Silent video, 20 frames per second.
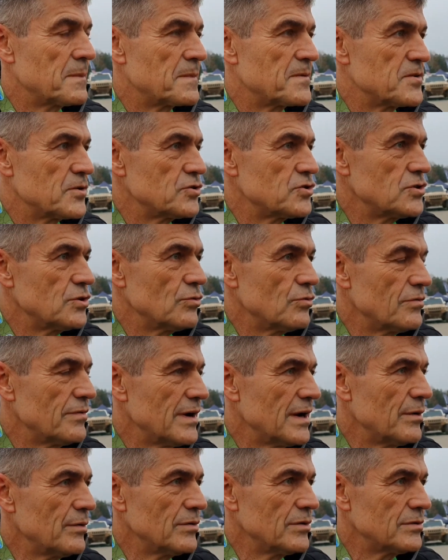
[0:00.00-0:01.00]
coś się
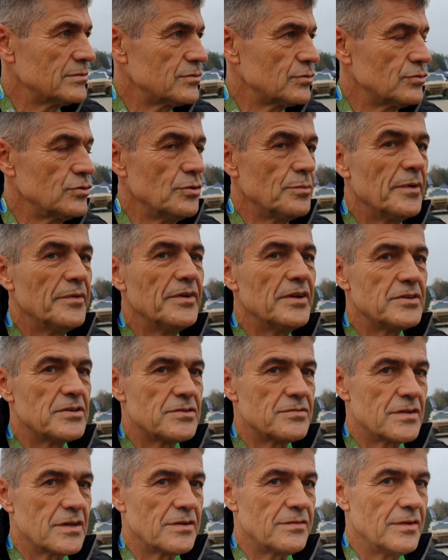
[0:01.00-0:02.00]
urwało. No trudno
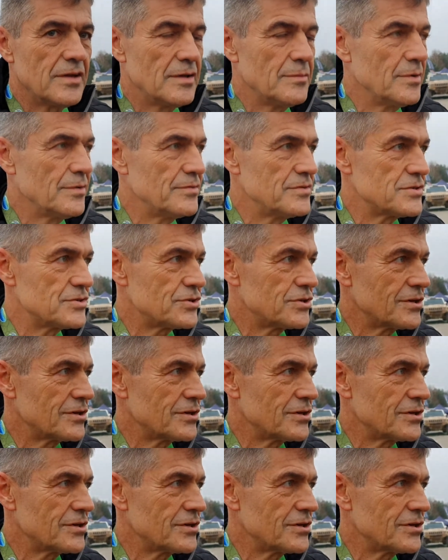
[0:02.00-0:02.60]
powiedzieć w tej chwili, bo widzę,